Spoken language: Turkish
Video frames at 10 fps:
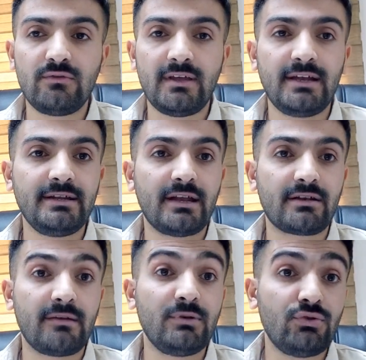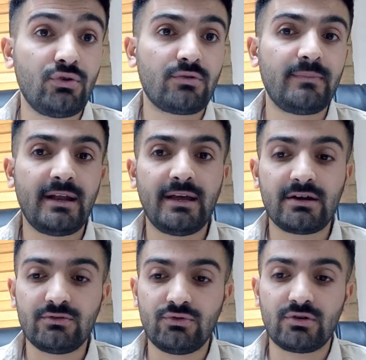de tabi 4
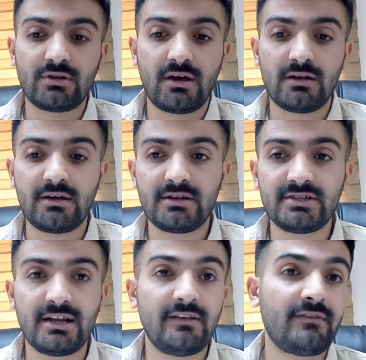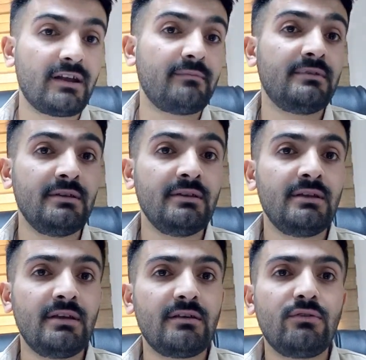beler 4A'lar şeyle falan hepsi
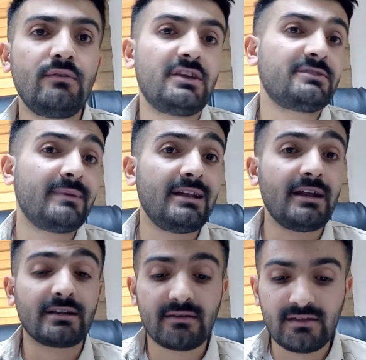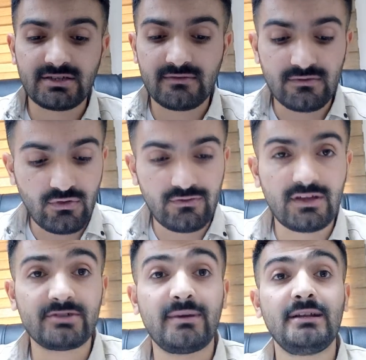sözleşmelerin kısacası
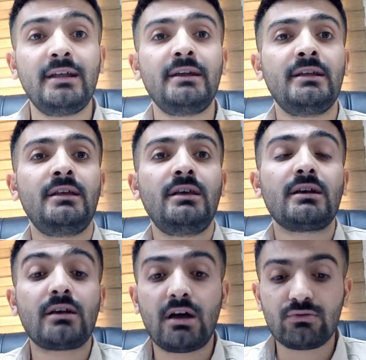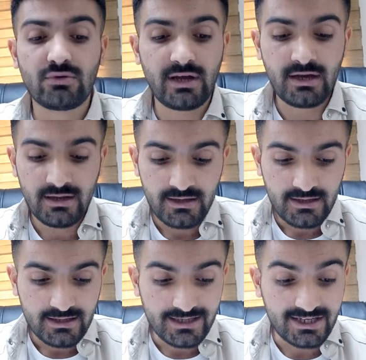sözleşmeliler kadroya
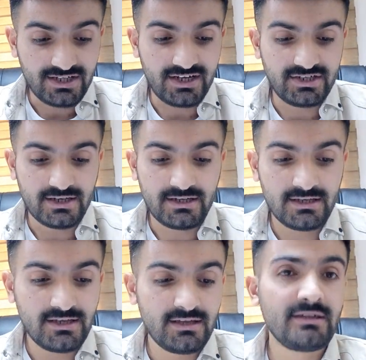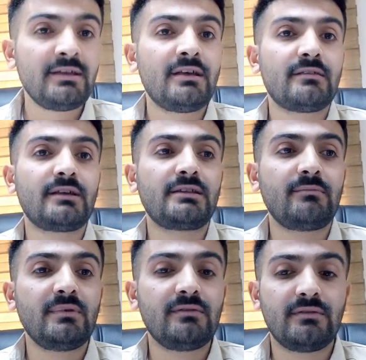geçilecekti ki
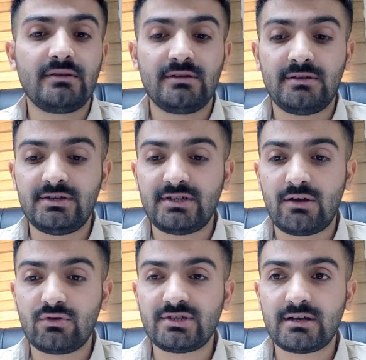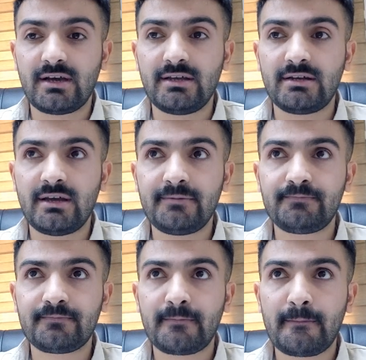zaten biz e, işte Ocak
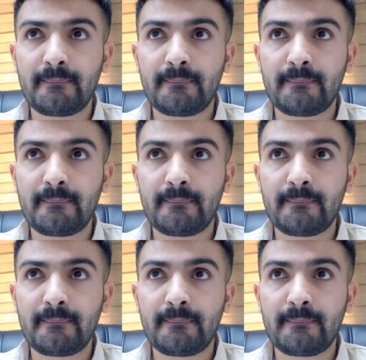ayında